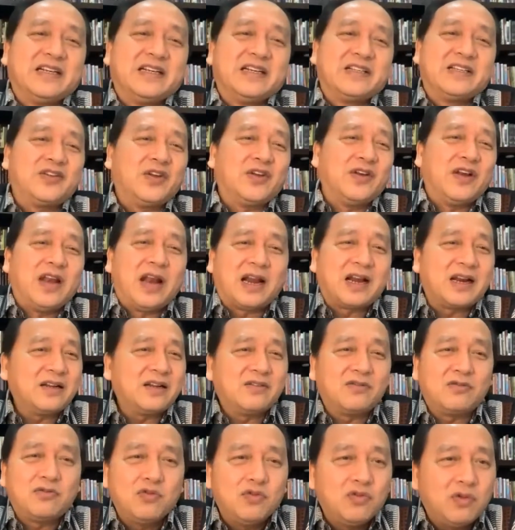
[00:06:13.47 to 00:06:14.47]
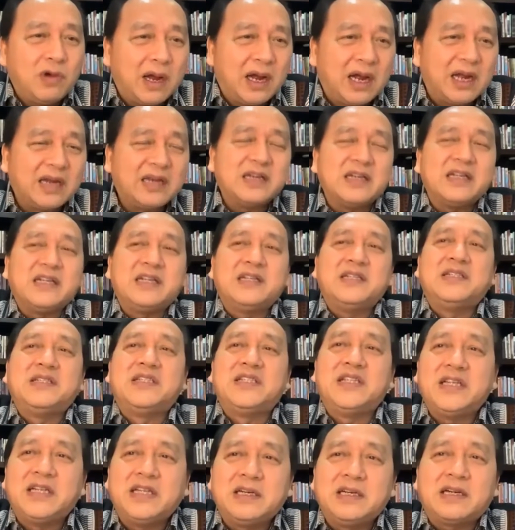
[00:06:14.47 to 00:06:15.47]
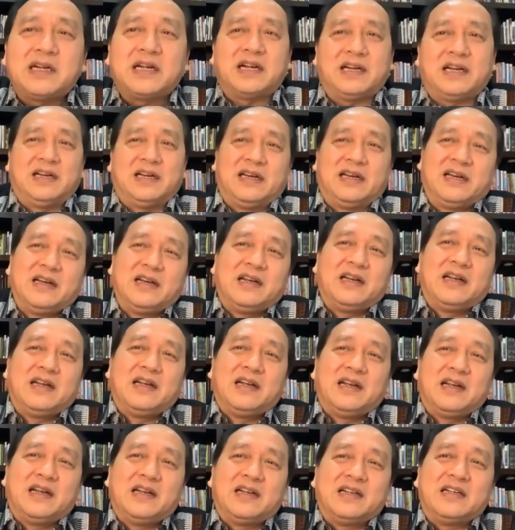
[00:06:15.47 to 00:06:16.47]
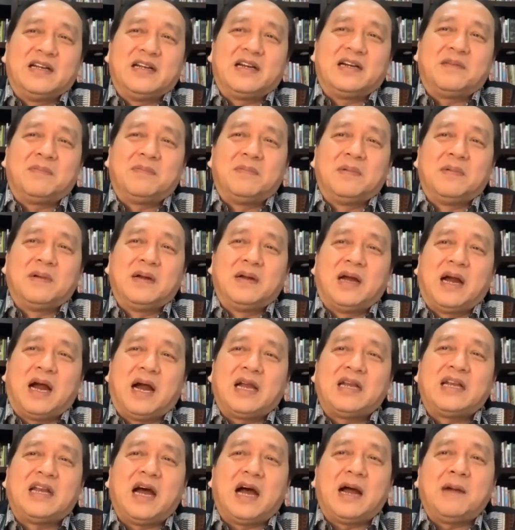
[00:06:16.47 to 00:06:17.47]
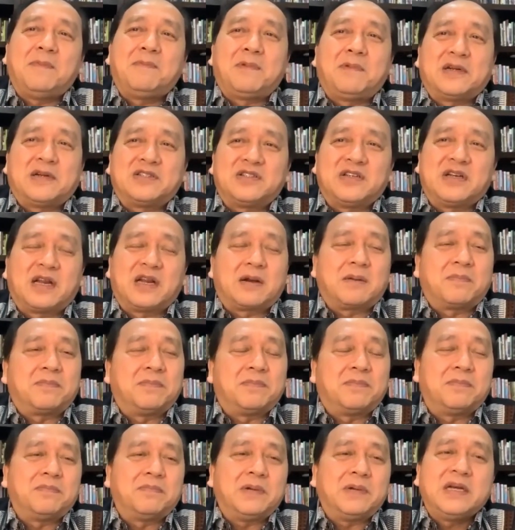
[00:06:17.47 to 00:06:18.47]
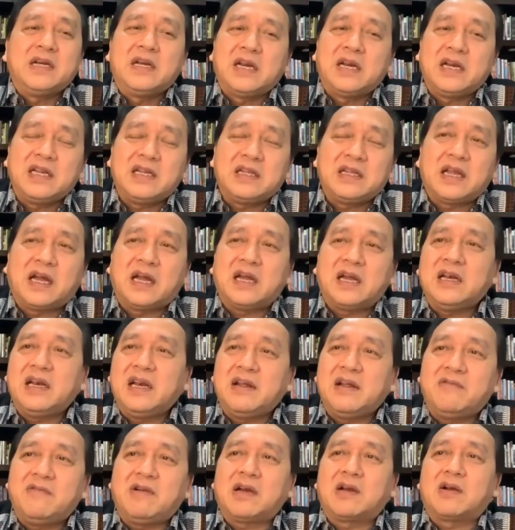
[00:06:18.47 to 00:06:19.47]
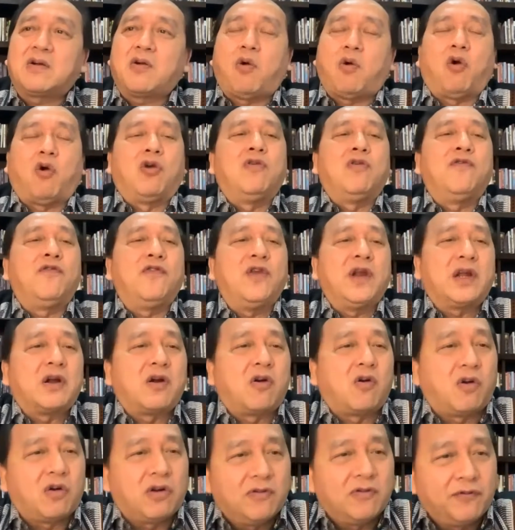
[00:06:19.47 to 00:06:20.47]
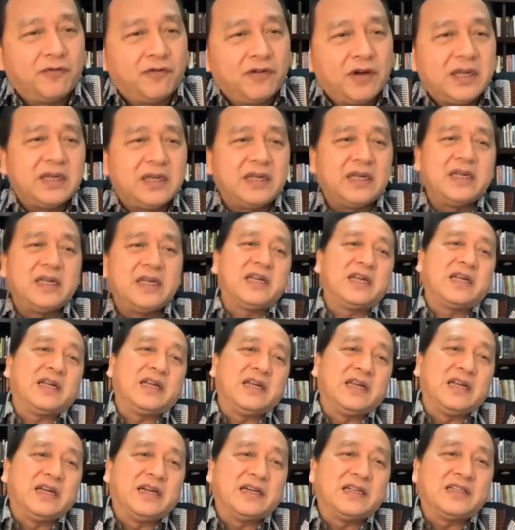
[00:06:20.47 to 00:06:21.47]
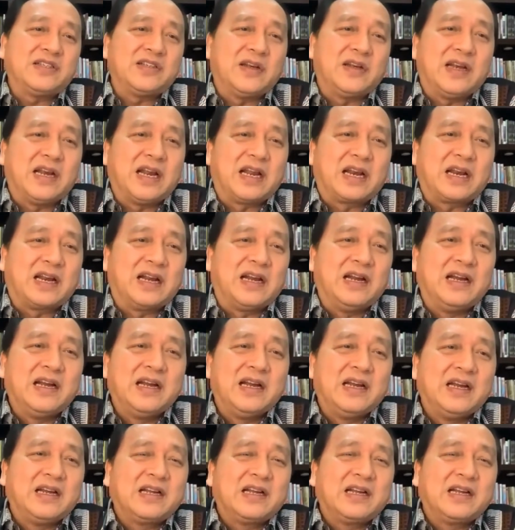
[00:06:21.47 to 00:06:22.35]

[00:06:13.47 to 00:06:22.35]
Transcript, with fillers: Saudara Tuhan izinkan ya, ada apa Saudara? Penderitaan lewat konflik-konflik ya, Saudara.